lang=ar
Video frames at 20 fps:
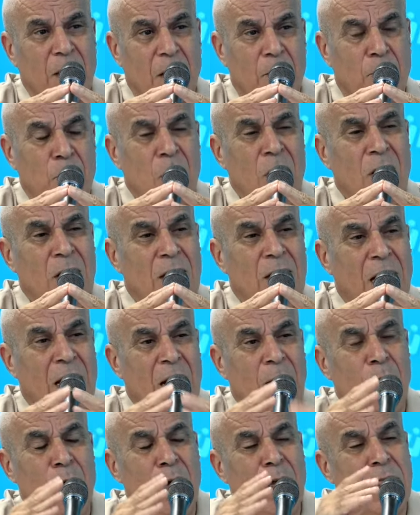بعد
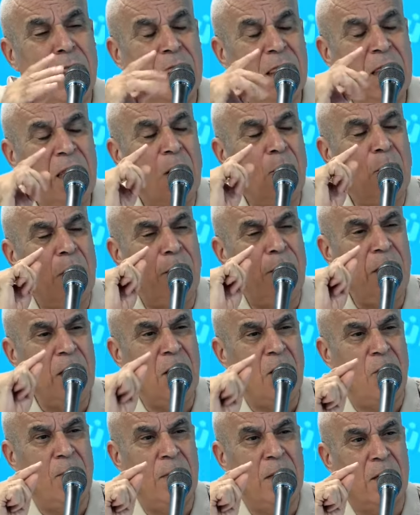على بعد 38
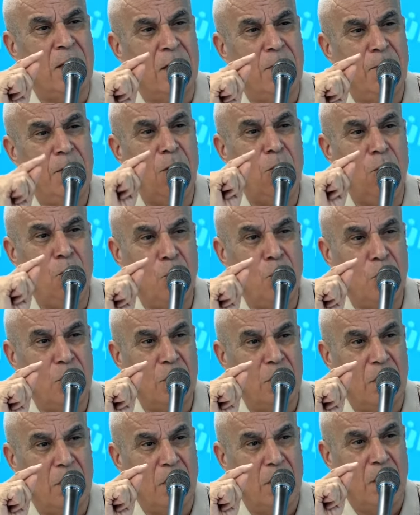كيلومتر من
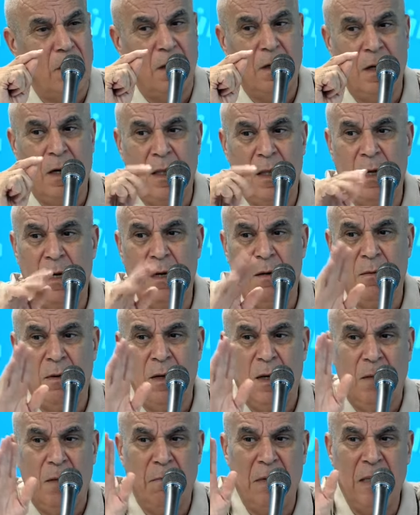الحدود هذا
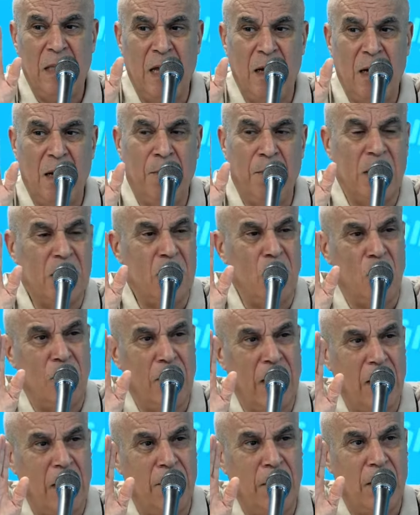مدى لم نصله
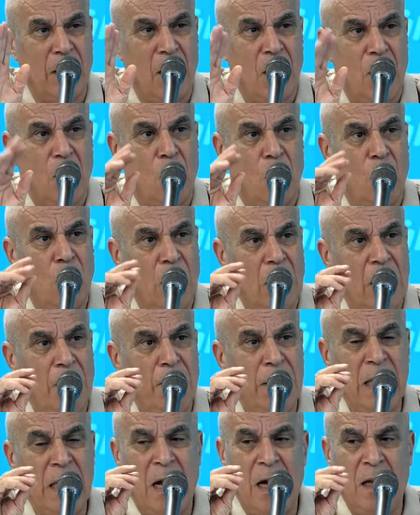من قبل
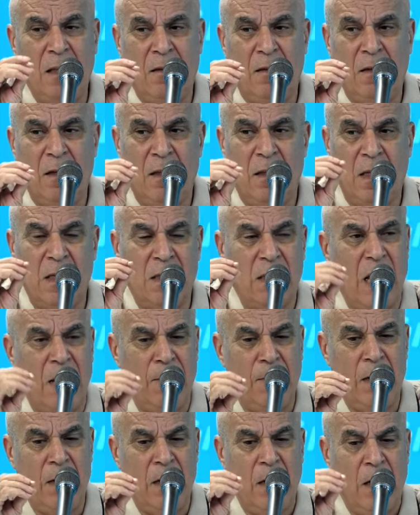وبدأت
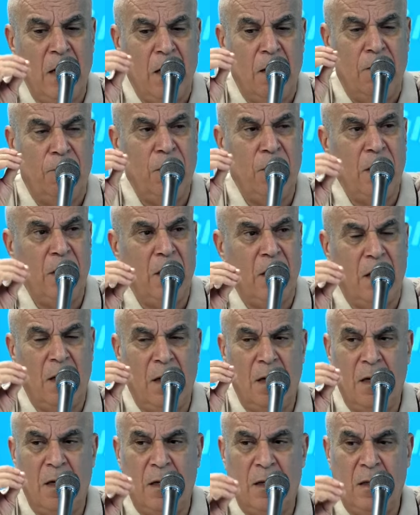تستعمل في
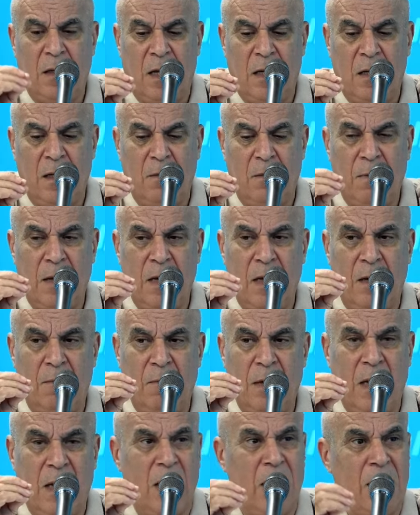آه، يعني ما
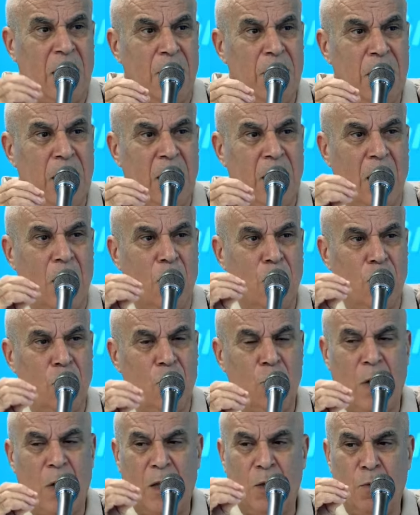ما أتى به
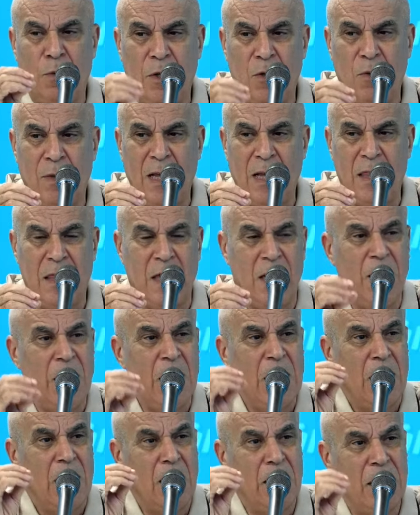الهدد واحد واثنين وثلاثة
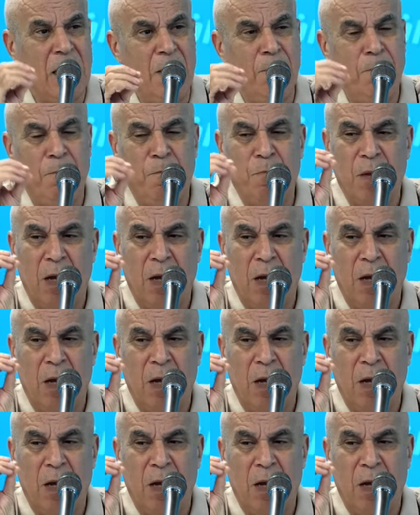لضرب